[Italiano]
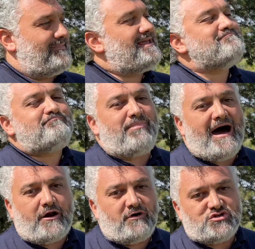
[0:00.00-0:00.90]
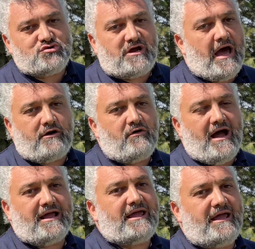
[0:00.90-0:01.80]
imparo a giocarlo
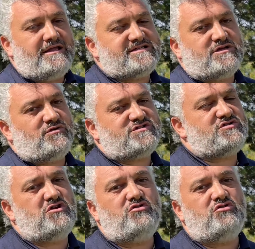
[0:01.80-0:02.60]
anche in situazioni